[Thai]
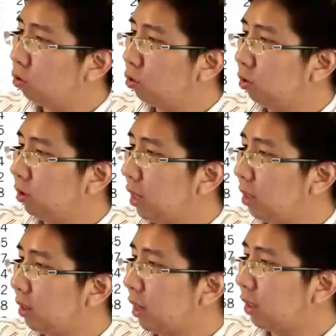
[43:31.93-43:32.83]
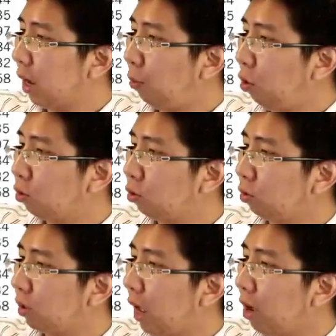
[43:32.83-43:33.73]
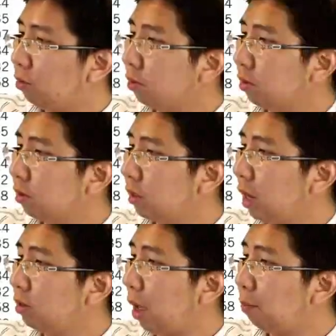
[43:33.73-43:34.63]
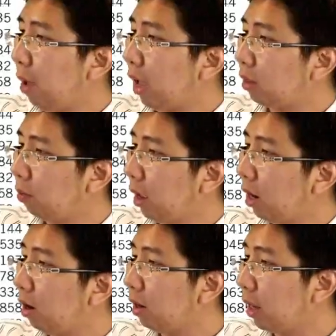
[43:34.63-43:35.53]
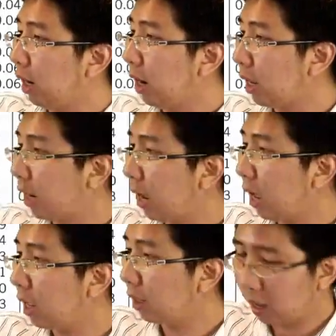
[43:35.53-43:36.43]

6.77 กับ 6.9938ถูกไหมแล้วอยากได้อะไรอยากได้ค่า h ค่า